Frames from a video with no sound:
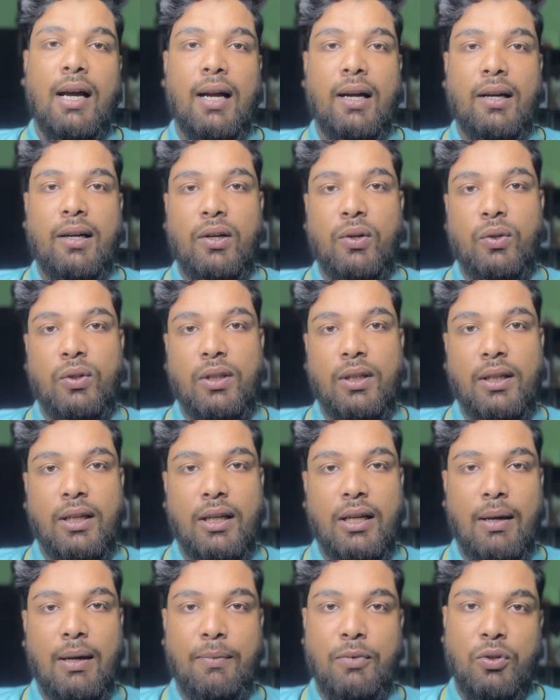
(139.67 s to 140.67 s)
আঠারো থেকে
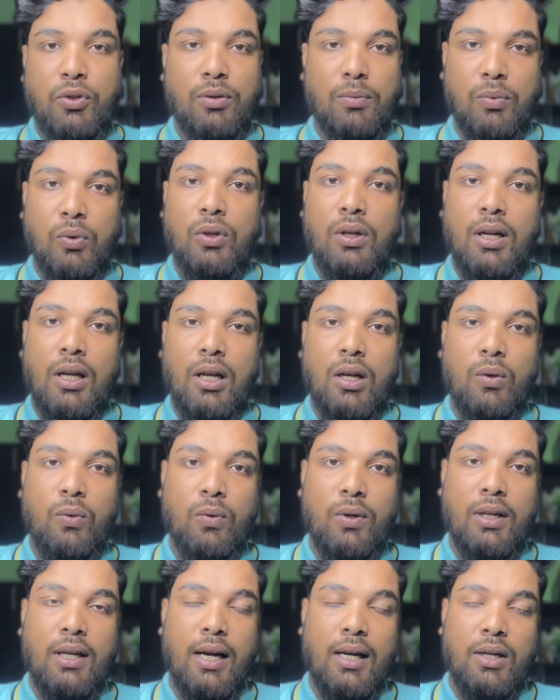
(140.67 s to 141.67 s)
আমি যদি ভুল না
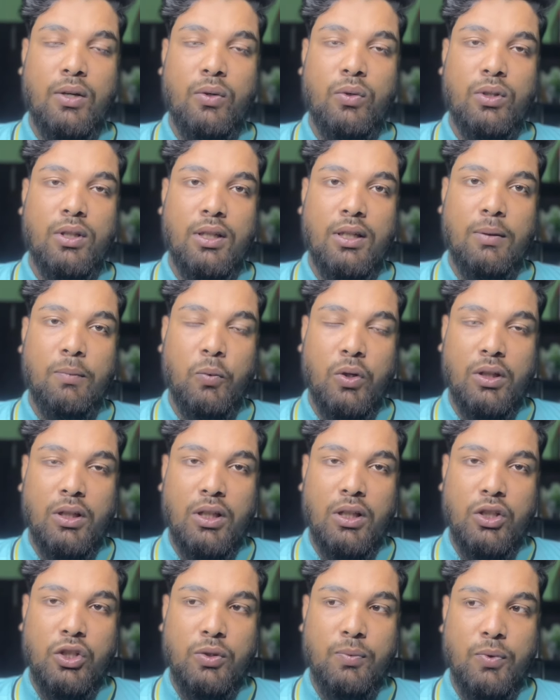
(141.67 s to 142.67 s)
করি আঠারো থেকে
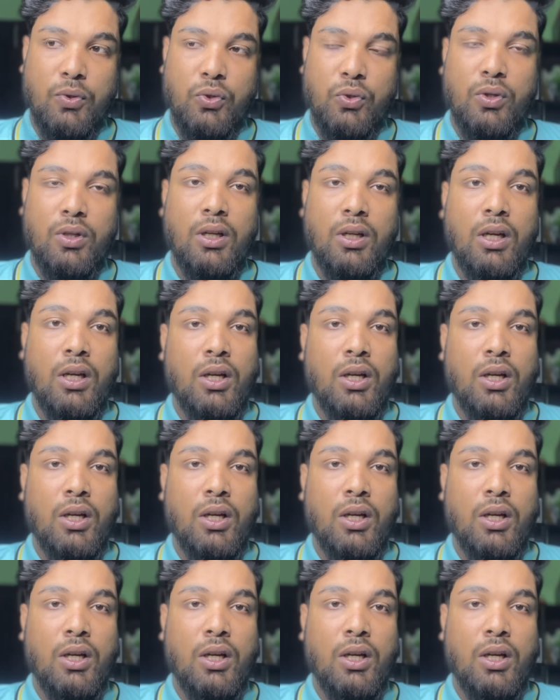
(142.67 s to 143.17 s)
পঁয়তাল্লিশ বছর